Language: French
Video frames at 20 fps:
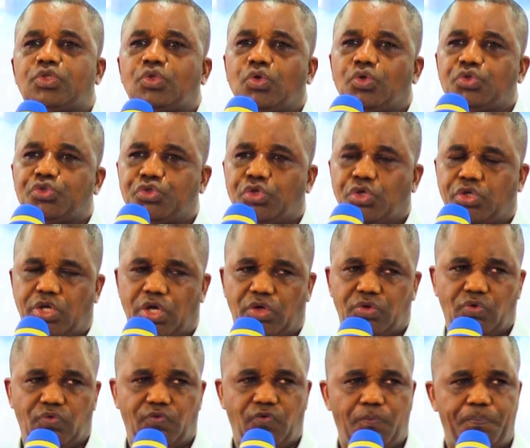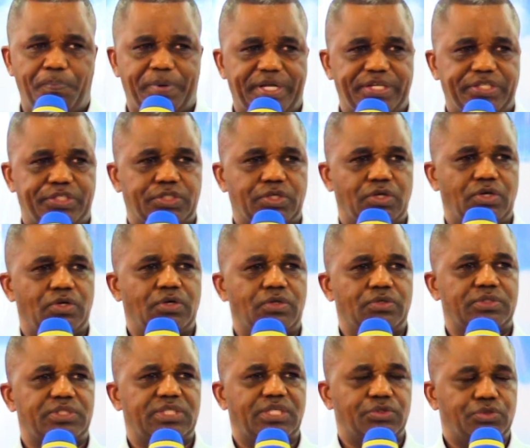Tout ce que nous vous
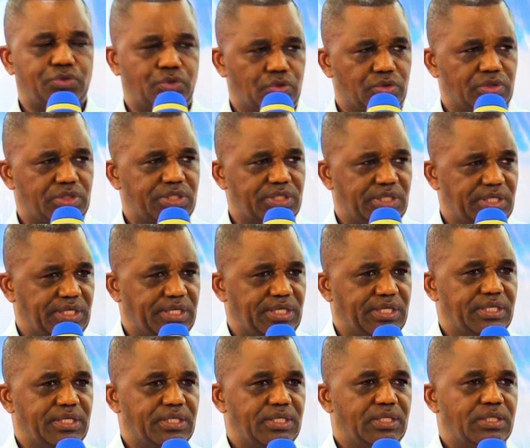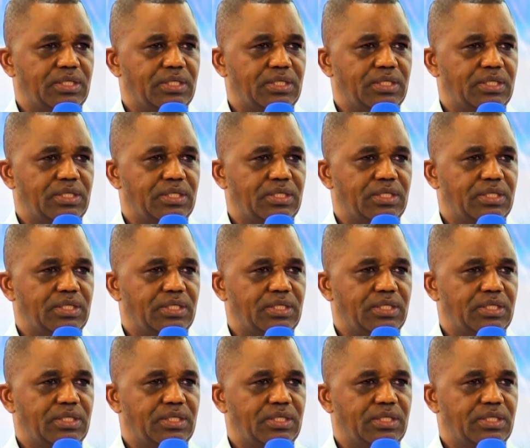prêchons ces jours-ci